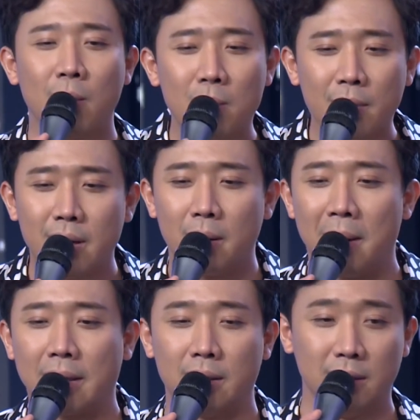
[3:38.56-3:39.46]
không bao giờ
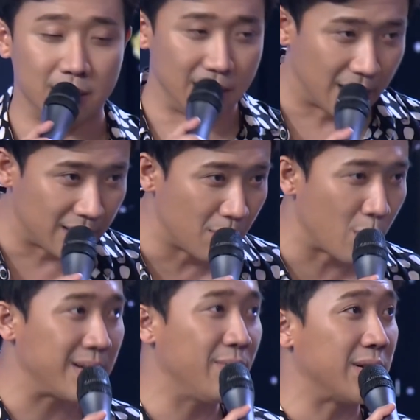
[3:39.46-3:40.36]
bà thừa nhận
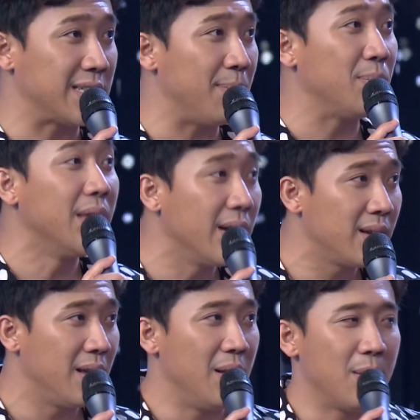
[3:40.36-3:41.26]
một trăm phần trăm,
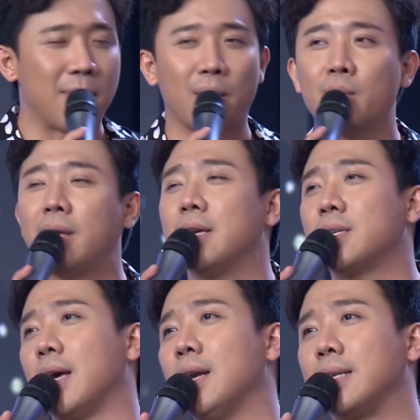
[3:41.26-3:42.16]
nhưng bà có chia
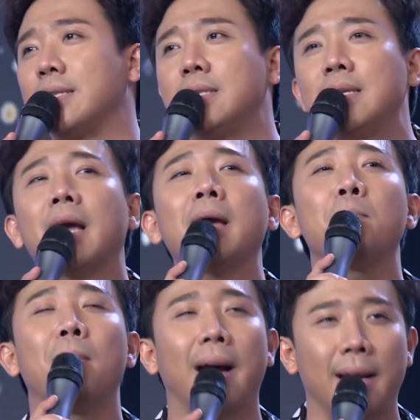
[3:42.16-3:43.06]
sẻ là chắc cái
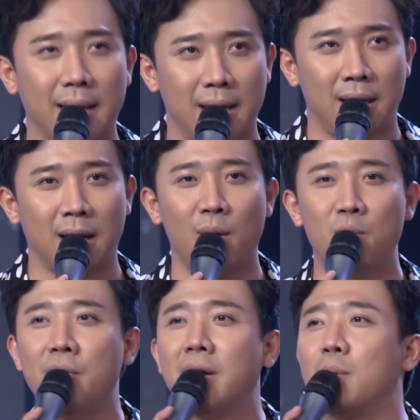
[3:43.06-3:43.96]
bài này là
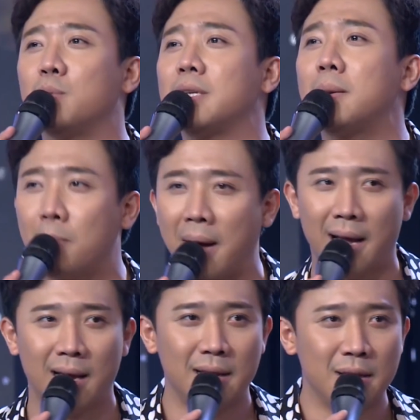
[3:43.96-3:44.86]
ông viết, ông trách
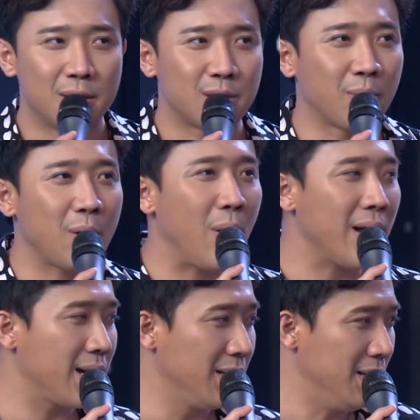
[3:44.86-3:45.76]
bà trong cái
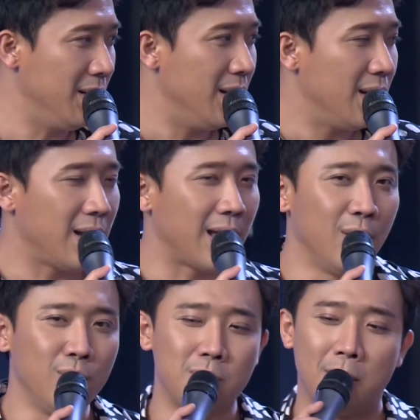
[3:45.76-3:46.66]
quá khứ là
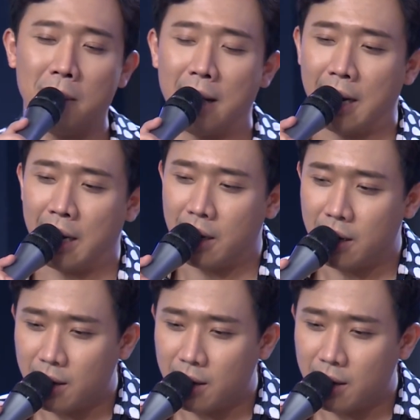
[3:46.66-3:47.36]
lúc mà bà